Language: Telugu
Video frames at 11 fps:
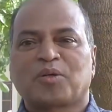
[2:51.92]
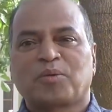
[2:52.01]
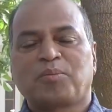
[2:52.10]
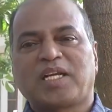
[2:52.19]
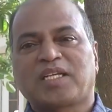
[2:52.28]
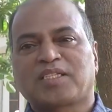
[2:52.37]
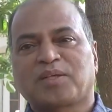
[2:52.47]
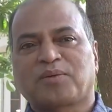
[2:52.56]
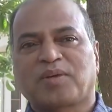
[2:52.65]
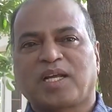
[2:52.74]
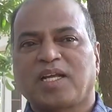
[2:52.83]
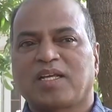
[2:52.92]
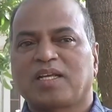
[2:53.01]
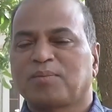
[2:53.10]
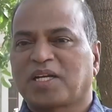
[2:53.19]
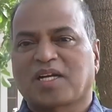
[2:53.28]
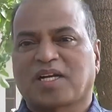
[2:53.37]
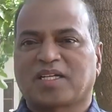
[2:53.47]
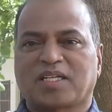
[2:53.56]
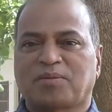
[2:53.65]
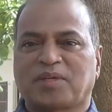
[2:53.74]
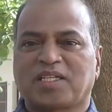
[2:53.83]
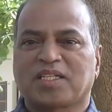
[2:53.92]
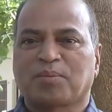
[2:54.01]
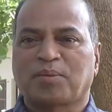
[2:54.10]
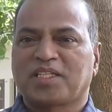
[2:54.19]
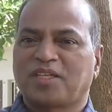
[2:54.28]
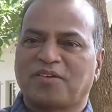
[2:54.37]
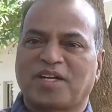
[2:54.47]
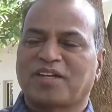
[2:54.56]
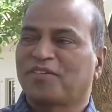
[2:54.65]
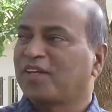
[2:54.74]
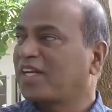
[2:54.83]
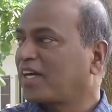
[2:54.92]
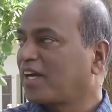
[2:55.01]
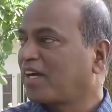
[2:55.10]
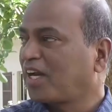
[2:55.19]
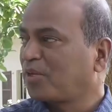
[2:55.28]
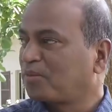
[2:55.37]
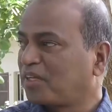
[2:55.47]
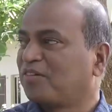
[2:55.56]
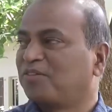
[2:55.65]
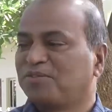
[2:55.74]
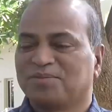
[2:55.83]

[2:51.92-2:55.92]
హ్యూమిలియేషన్కి గురై మరి కంటతడి పెట్టింది తప్ప దీని వెనక వేరే కారణాలు ఏమి లేదు